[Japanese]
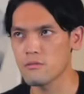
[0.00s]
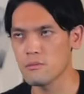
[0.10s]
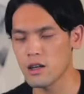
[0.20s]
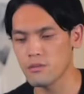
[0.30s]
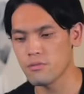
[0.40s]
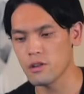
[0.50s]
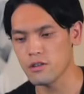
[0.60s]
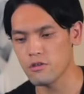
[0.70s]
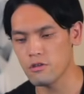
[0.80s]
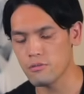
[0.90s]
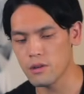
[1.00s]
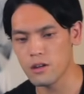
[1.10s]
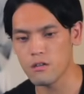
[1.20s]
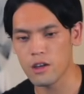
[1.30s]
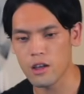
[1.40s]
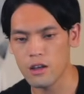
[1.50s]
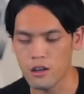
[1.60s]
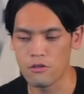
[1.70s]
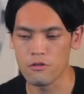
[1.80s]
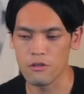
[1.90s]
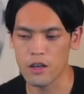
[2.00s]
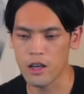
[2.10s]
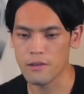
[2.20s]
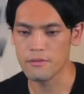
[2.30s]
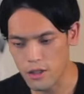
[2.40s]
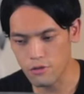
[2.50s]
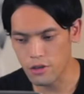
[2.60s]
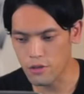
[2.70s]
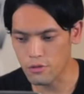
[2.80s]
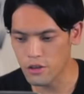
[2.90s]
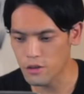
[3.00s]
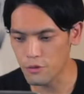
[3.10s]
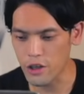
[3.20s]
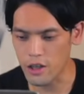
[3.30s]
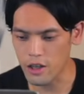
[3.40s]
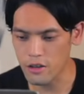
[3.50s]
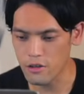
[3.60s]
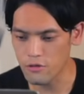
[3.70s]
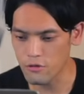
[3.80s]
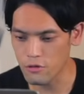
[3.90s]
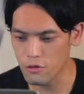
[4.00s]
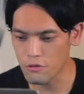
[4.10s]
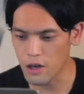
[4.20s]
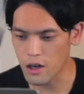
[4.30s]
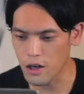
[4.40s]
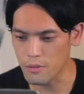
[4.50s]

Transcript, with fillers: まあ、プラス4万ぐらいいるので、まあ、正直こっちでもいいかなっていうところはあ